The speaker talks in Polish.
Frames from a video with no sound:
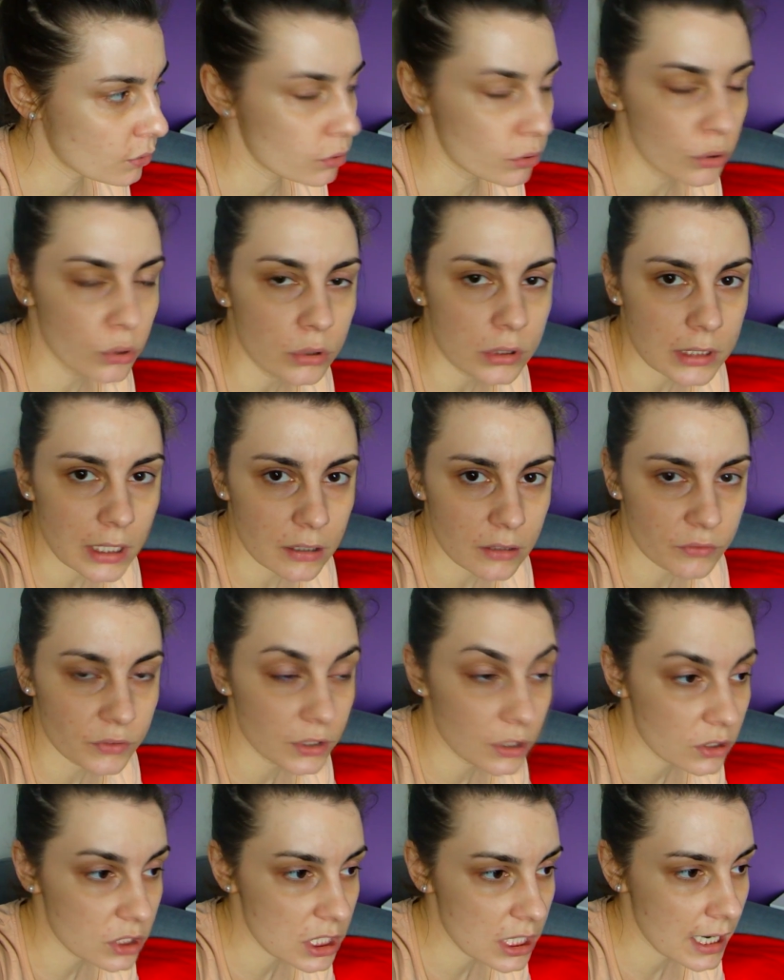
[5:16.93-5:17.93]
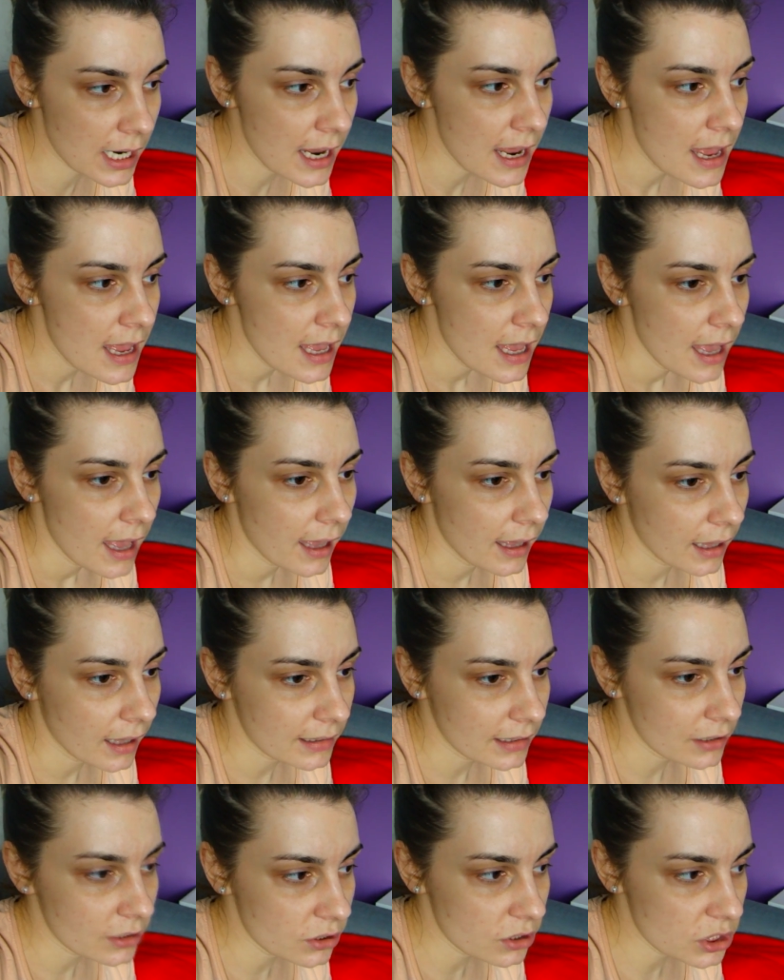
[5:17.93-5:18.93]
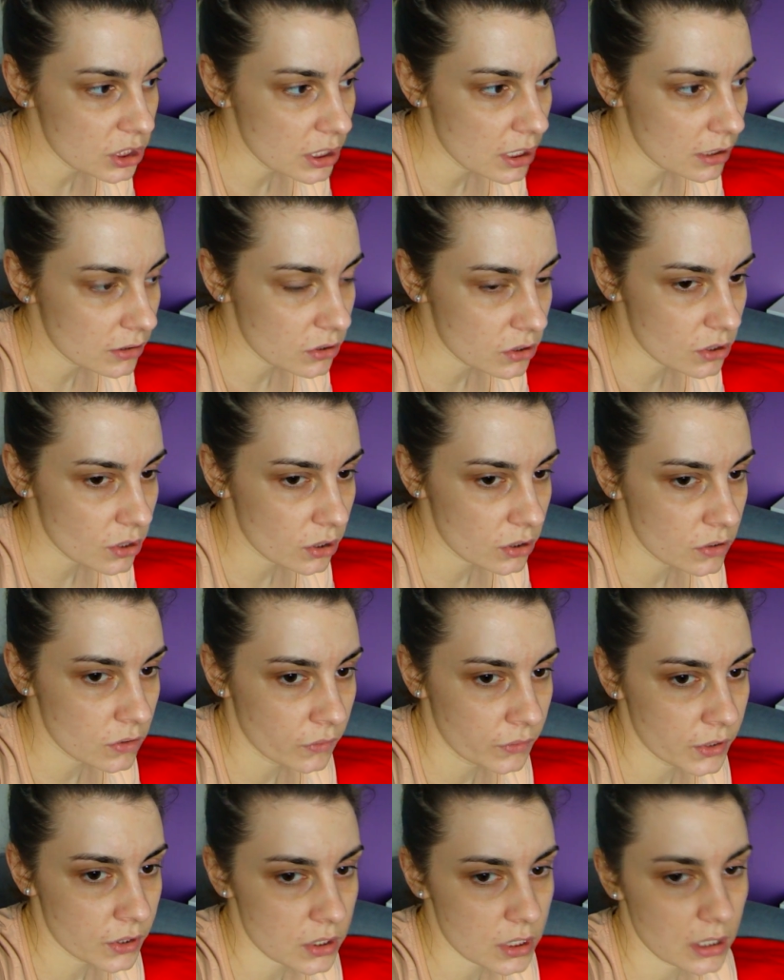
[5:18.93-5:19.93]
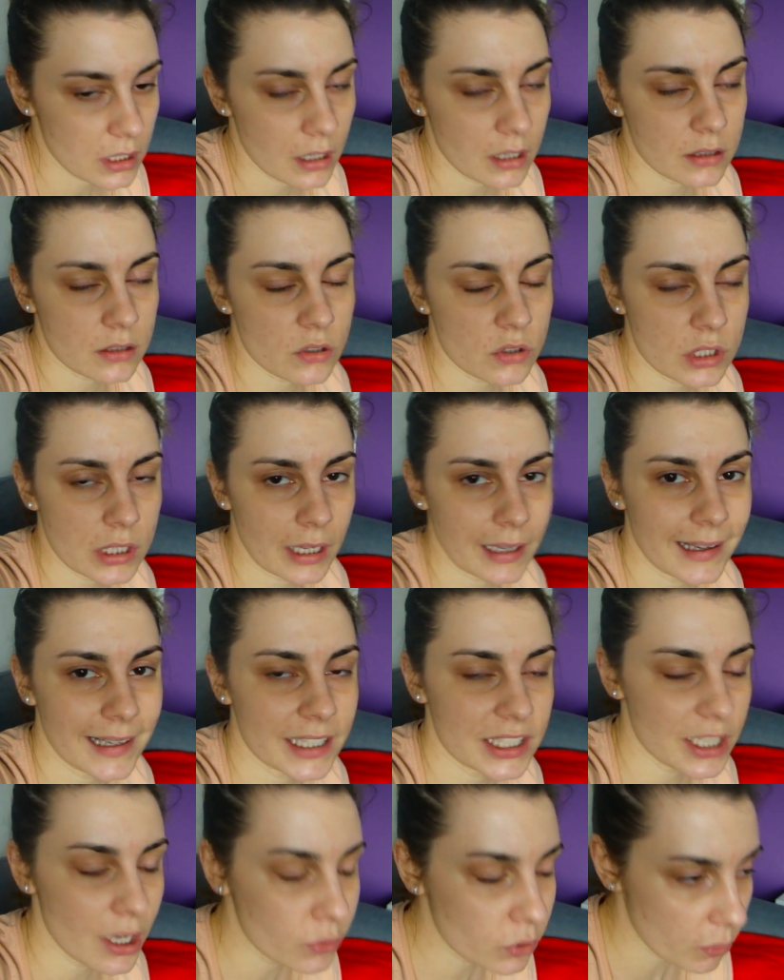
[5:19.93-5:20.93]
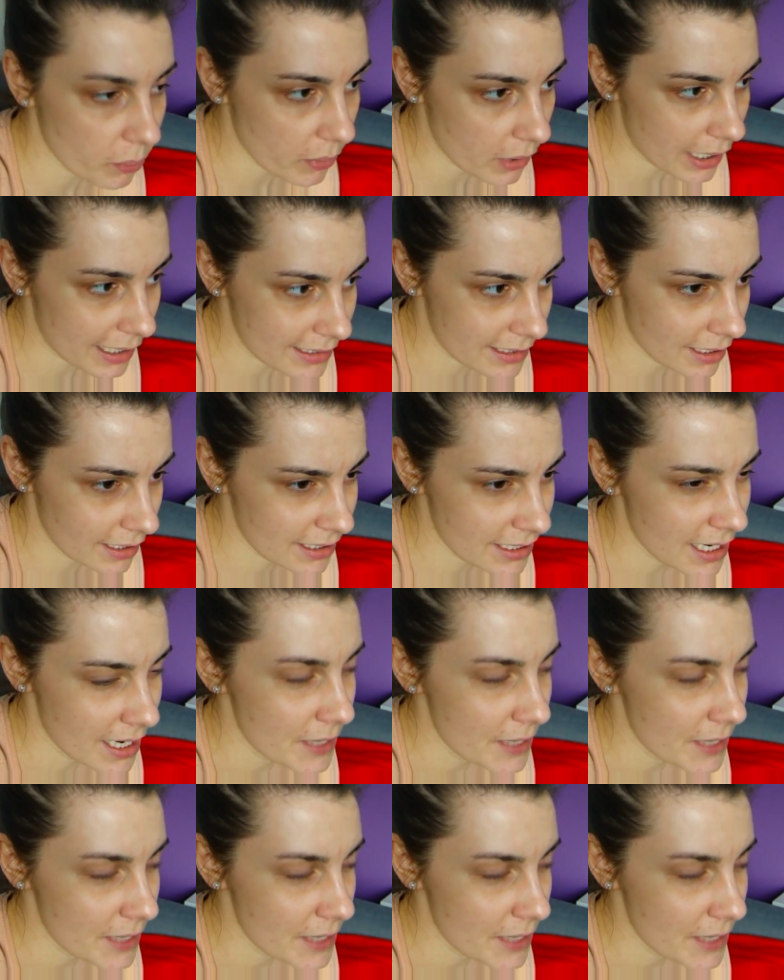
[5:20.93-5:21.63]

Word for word: Kurde, no widocznie e, ten ktoś się na to zgodził, widocznie ten ktoś tak chciał to pokazać.